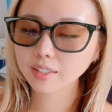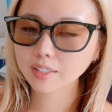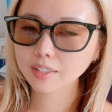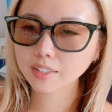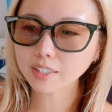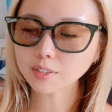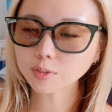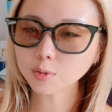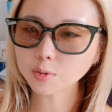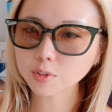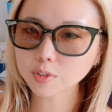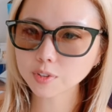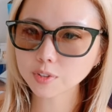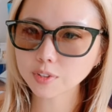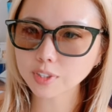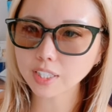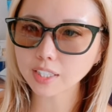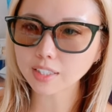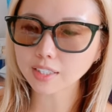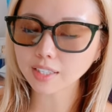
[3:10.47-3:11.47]
過去
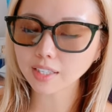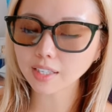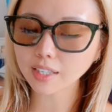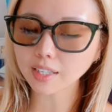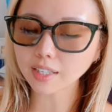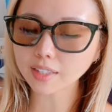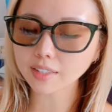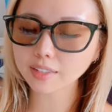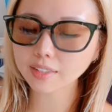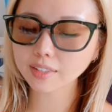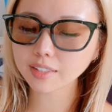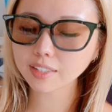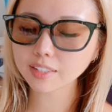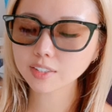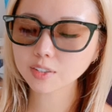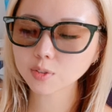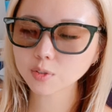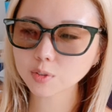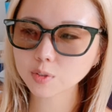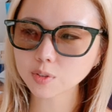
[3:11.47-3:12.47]
10年で
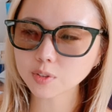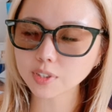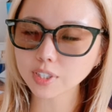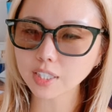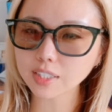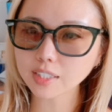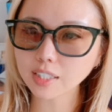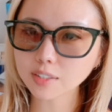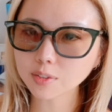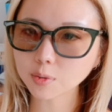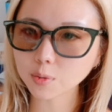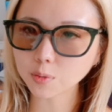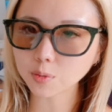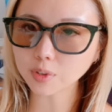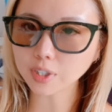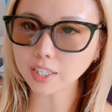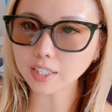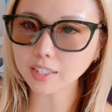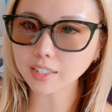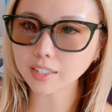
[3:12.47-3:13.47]
27頭
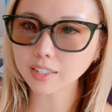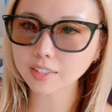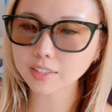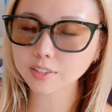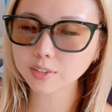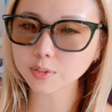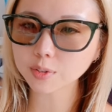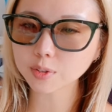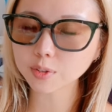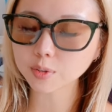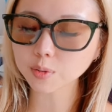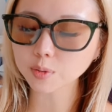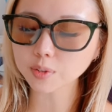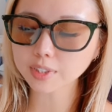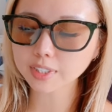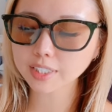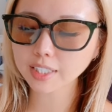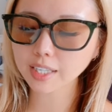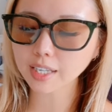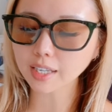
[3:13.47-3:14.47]
が出走
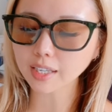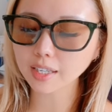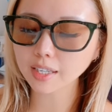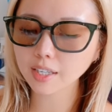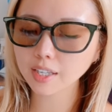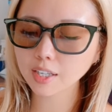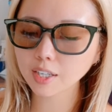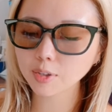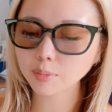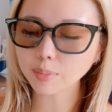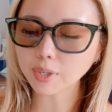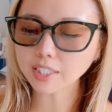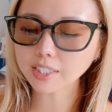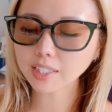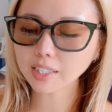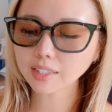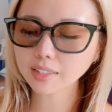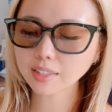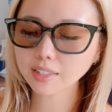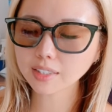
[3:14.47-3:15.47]
して、馬
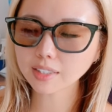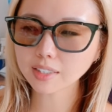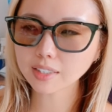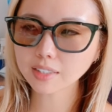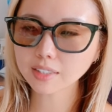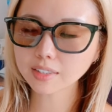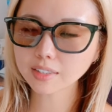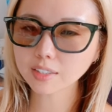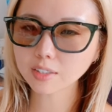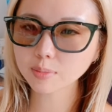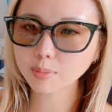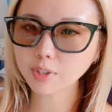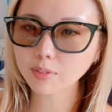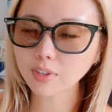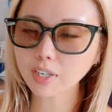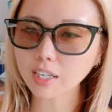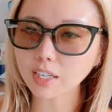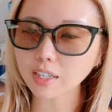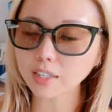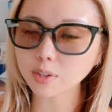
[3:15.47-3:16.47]
券に絡んだ馬
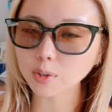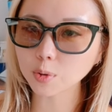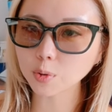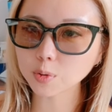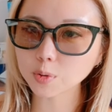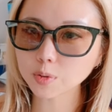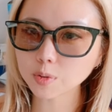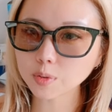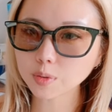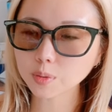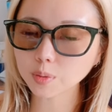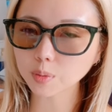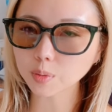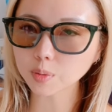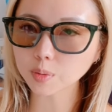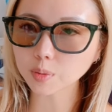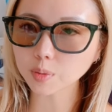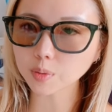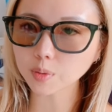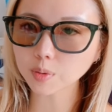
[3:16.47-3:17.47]
は6
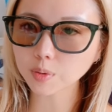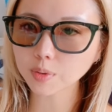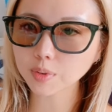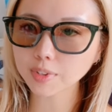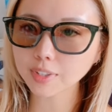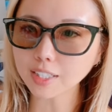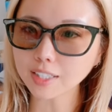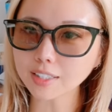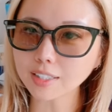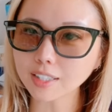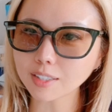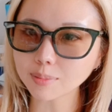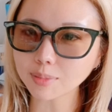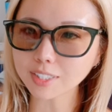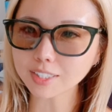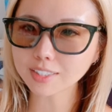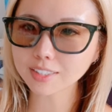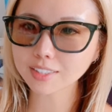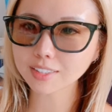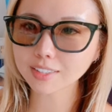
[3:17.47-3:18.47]
頭となってい
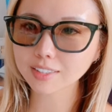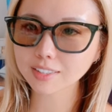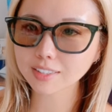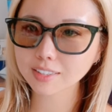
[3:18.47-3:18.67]
ます。